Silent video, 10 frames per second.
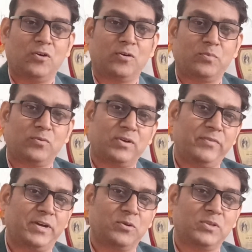और पूरा
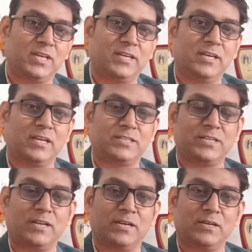वीडियो देखिए
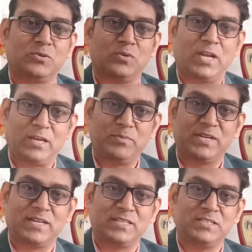अच्छा लगे तो लाइक
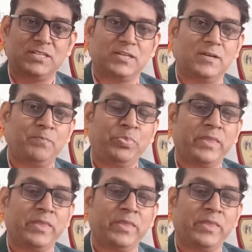भी कर दीजिएगा